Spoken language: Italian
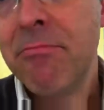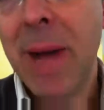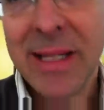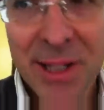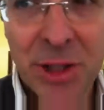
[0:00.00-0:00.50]

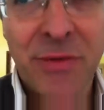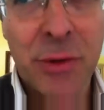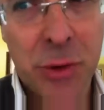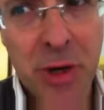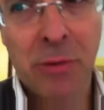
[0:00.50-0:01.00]
Ma se ci
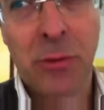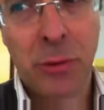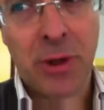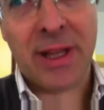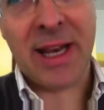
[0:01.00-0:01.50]
fosse una
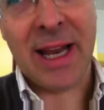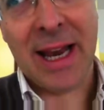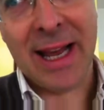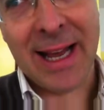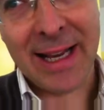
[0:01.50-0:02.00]
cultura della
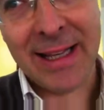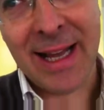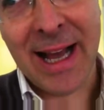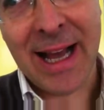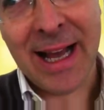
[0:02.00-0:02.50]

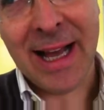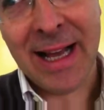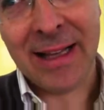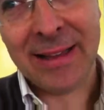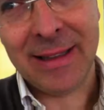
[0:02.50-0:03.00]

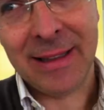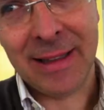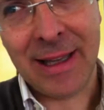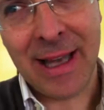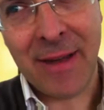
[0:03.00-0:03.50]
legalità
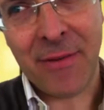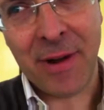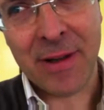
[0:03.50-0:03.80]
che eh,